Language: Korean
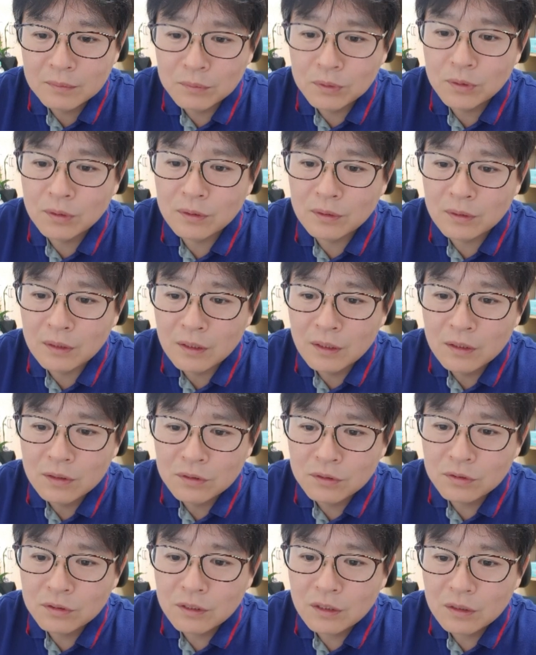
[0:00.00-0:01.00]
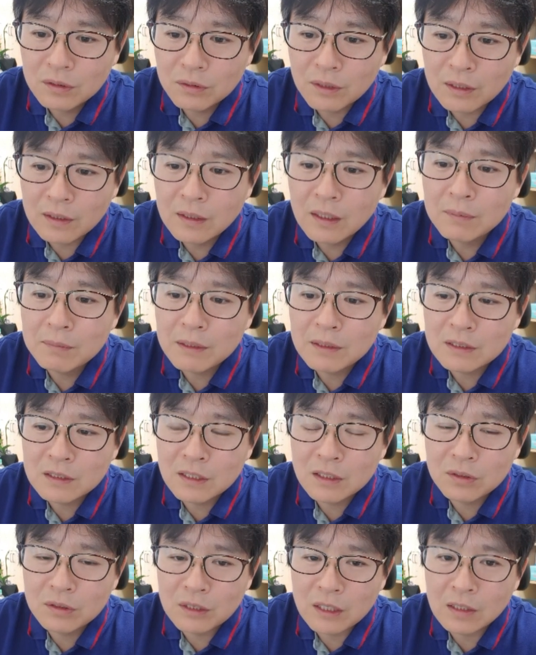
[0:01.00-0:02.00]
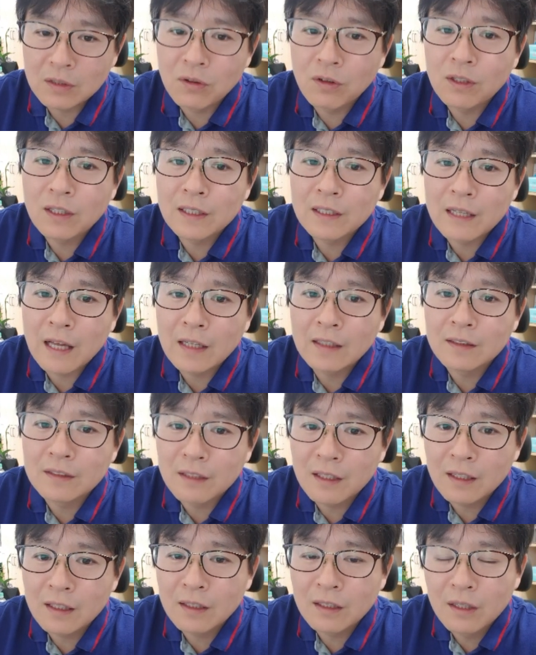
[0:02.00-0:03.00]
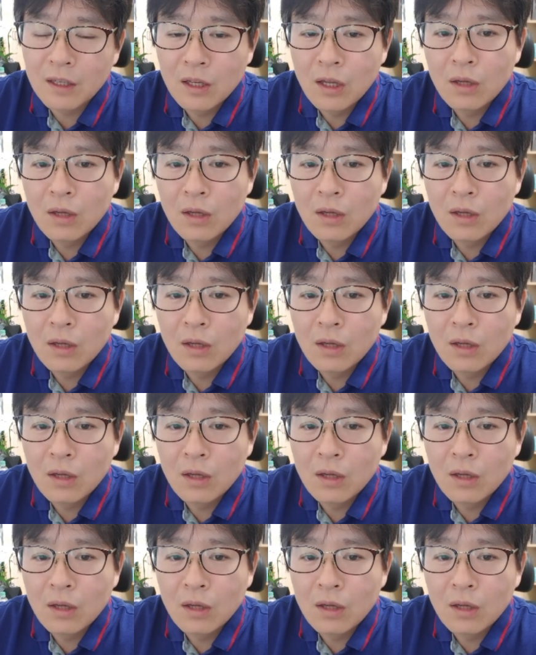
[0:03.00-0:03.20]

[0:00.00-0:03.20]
물론 수술하고 한 달만 지나도 잘 걷기는 하는데